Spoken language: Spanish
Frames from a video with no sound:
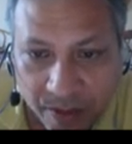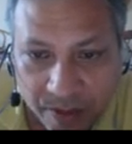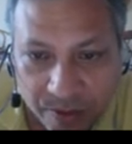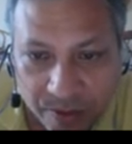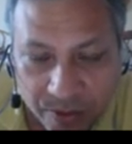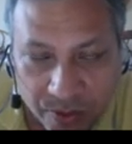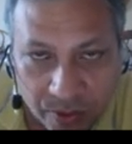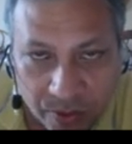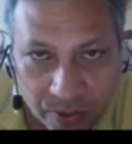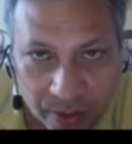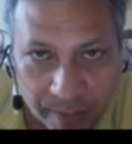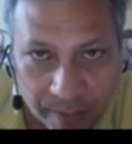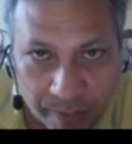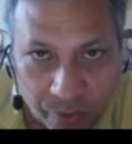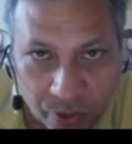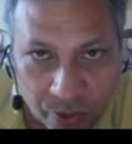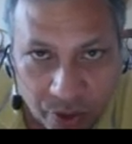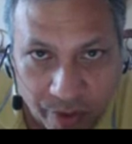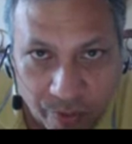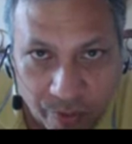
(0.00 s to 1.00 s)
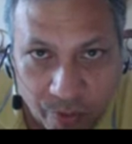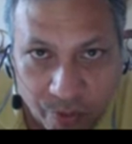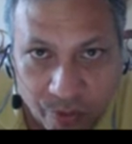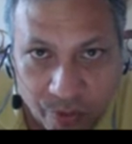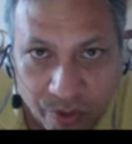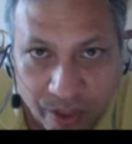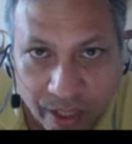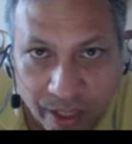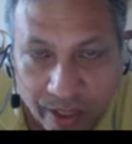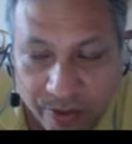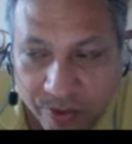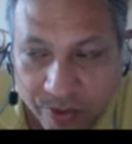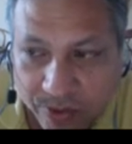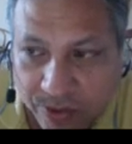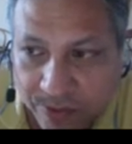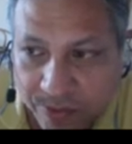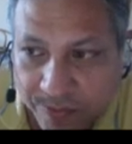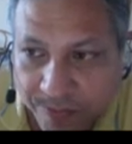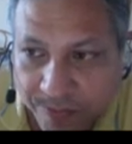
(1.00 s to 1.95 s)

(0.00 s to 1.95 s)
suscriptores voluntarios.